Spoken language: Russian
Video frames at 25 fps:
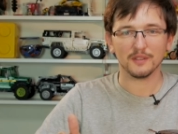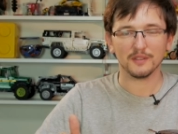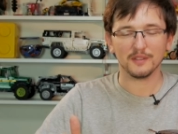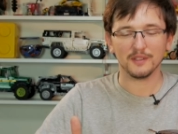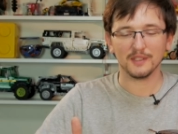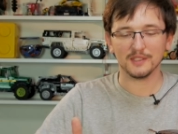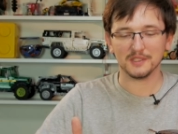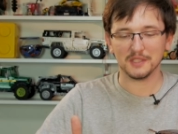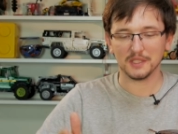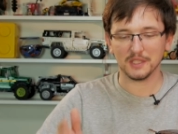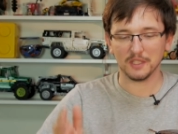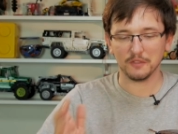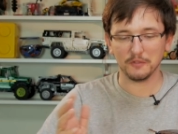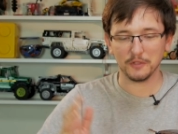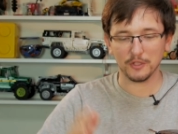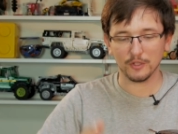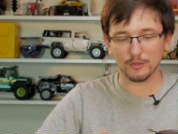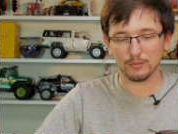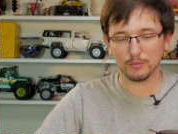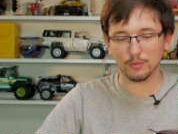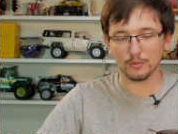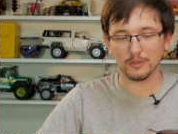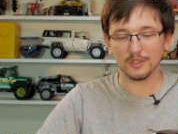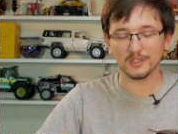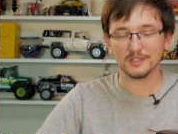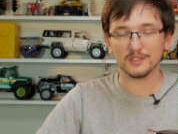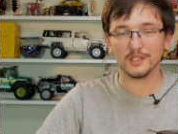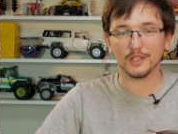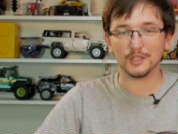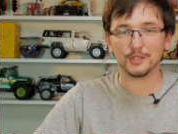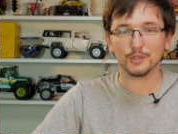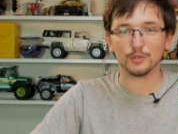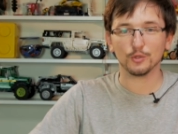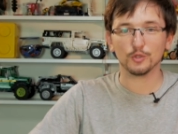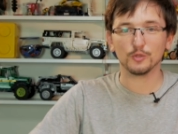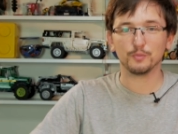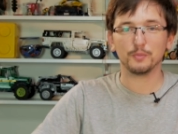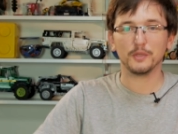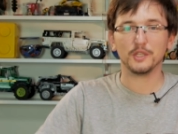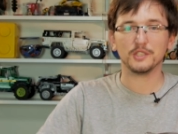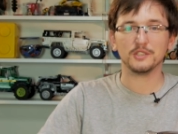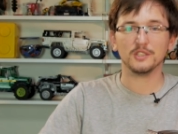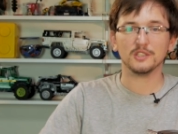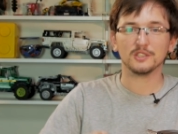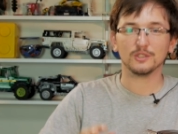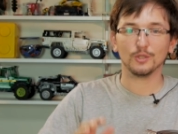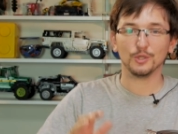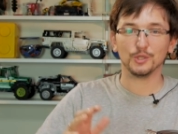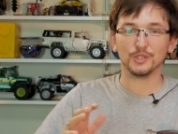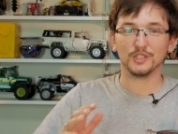Если это видео будет достаточно
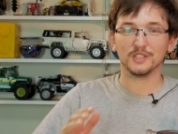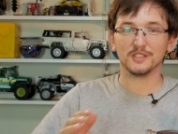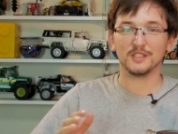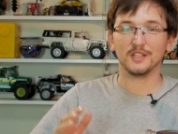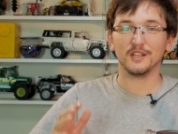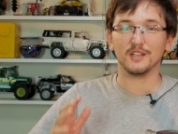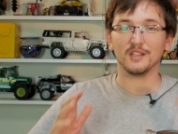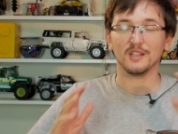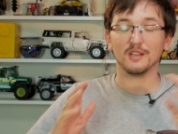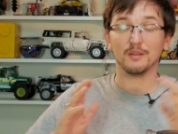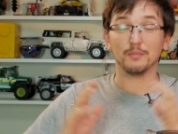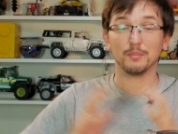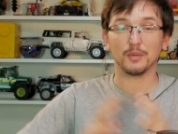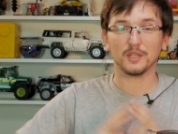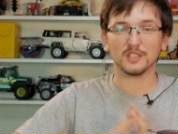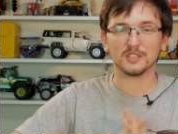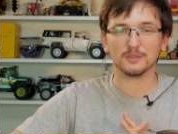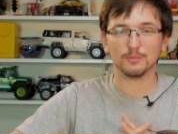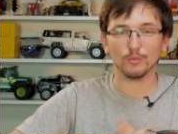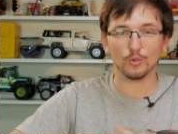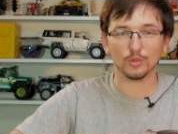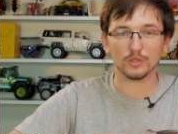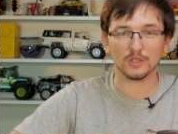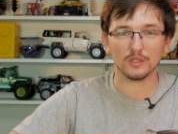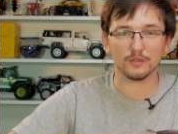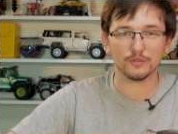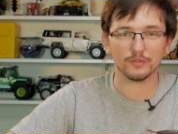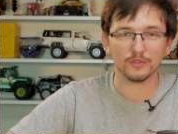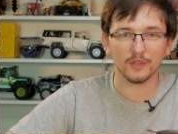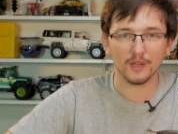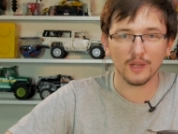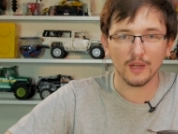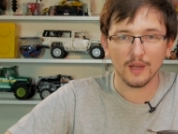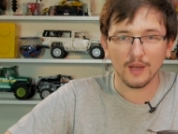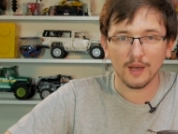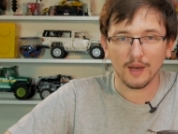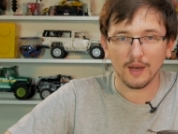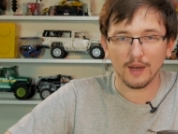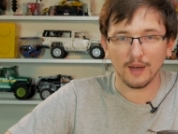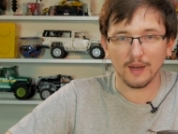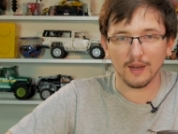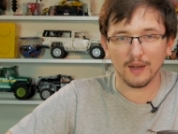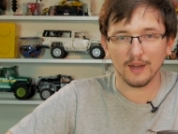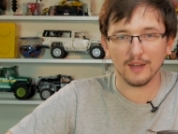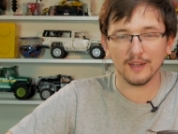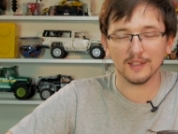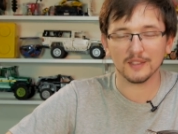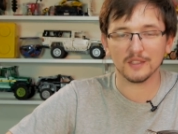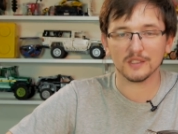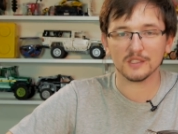успешно с точки зрения просмотров,
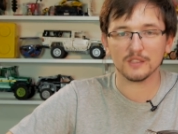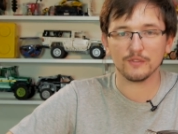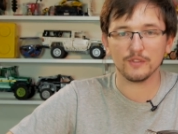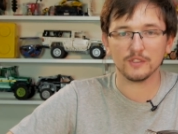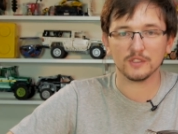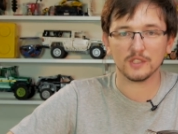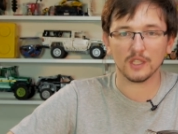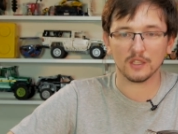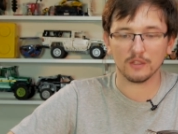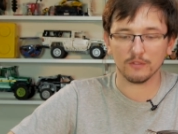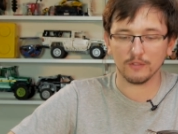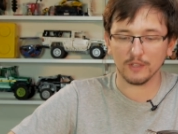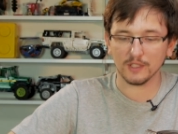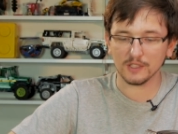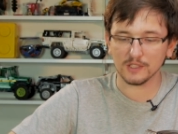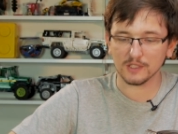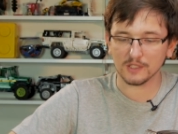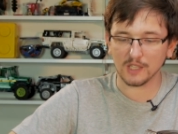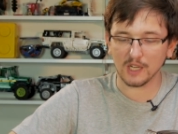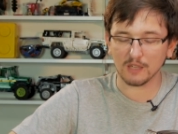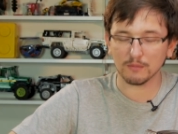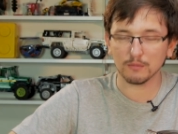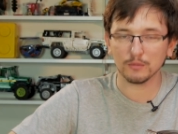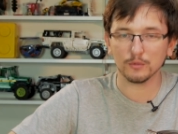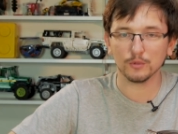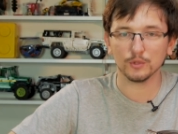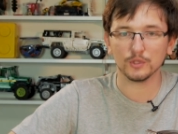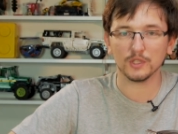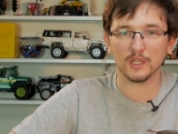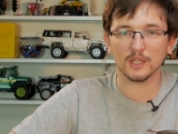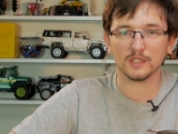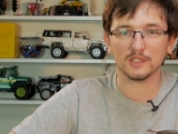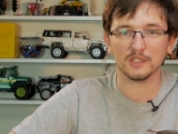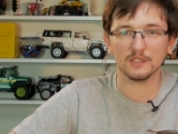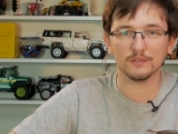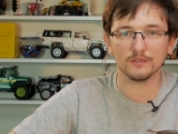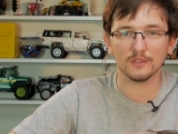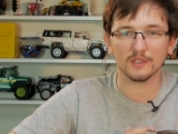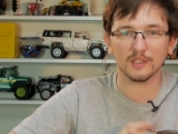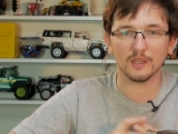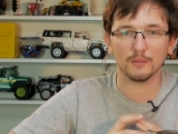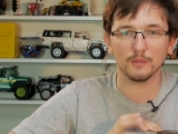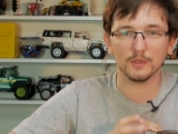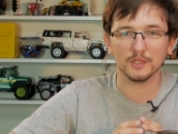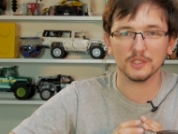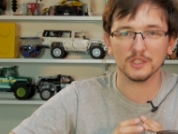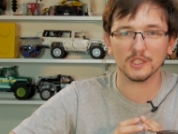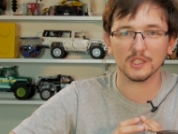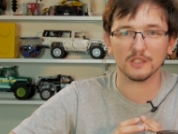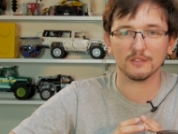а это зависит от вас, как будете активно
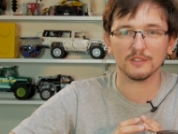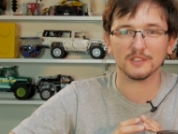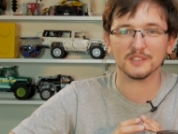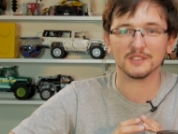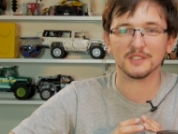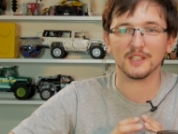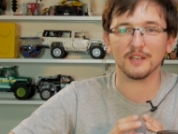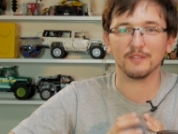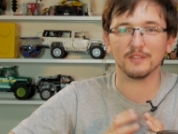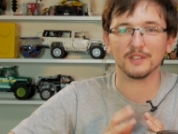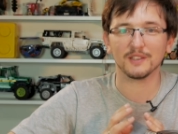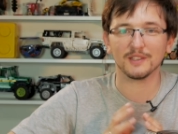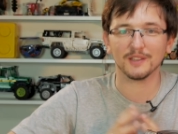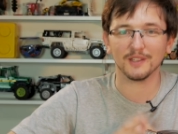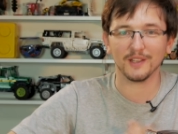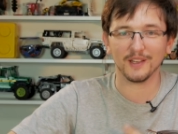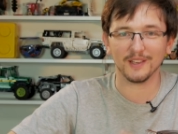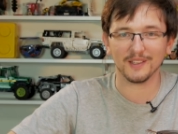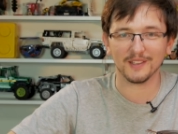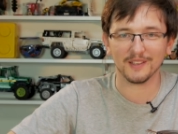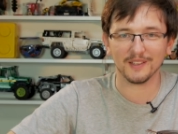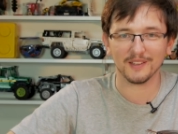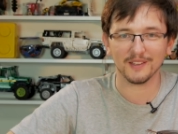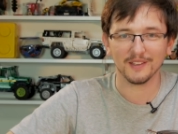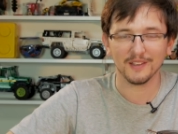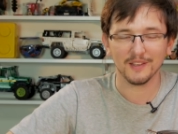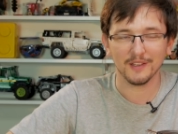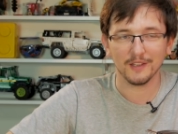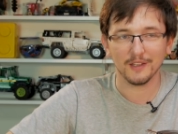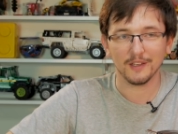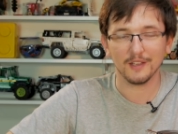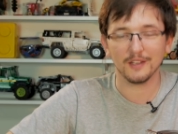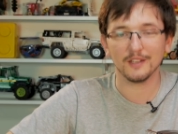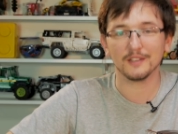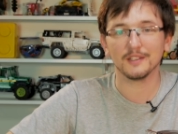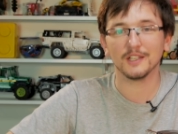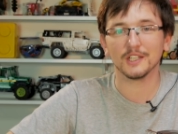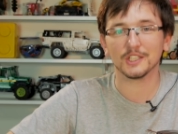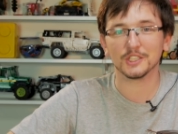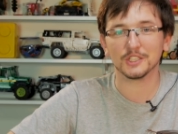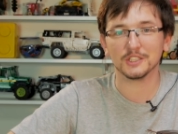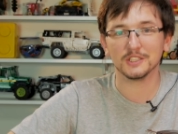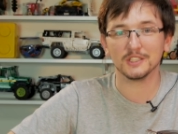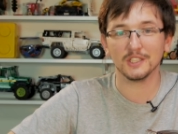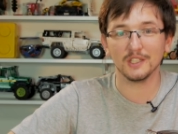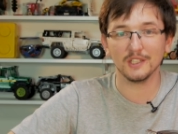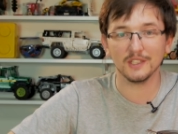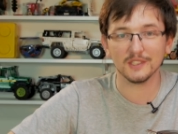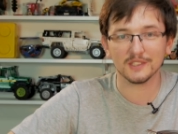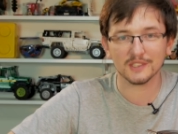комментировать, ставить лайки или даже
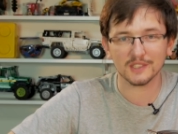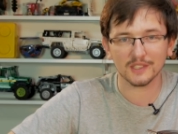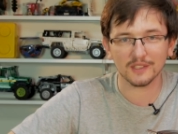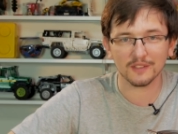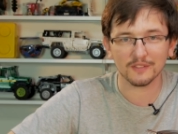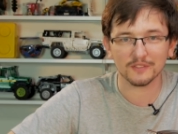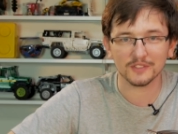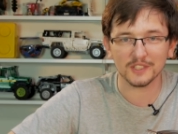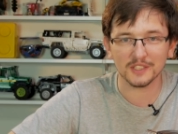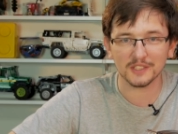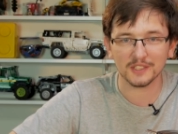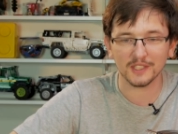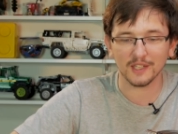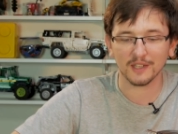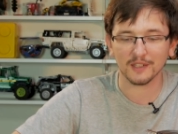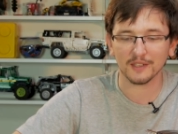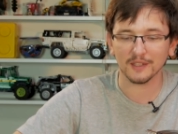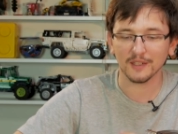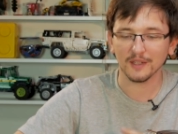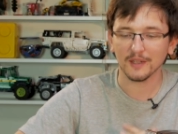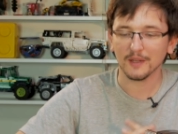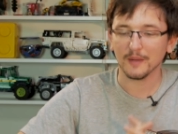делиться в сетях.